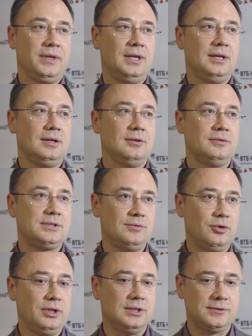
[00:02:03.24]
И э,
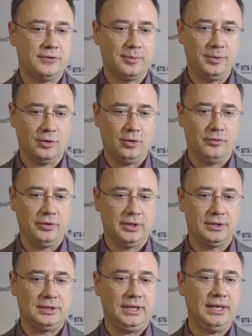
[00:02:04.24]
сегодня
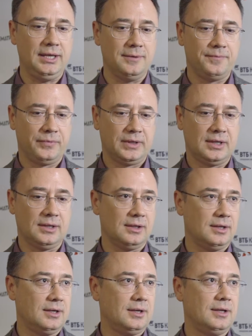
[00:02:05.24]
сформировано три
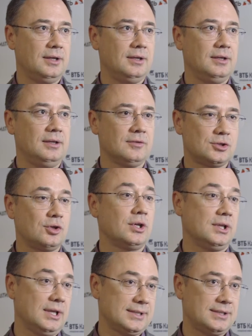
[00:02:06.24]
э,
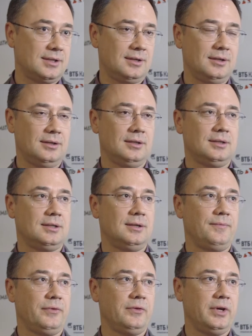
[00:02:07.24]
инновационных кластера.
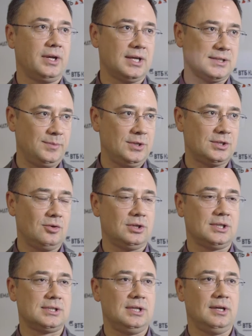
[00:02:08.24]
Это в аэрокосмической
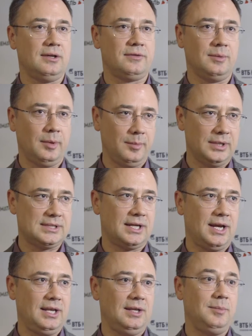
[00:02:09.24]
отрасли,
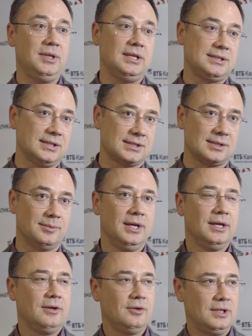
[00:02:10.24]
автомобилестроении и медицинском.
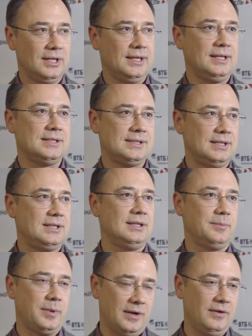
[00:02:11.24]
Вот для нас эти
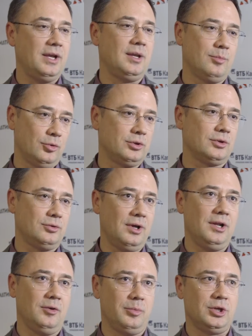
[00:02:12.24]
направления будут
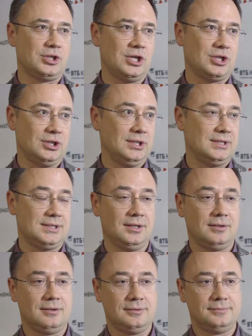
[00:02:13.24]
актуальны в ближайшие 10 лет.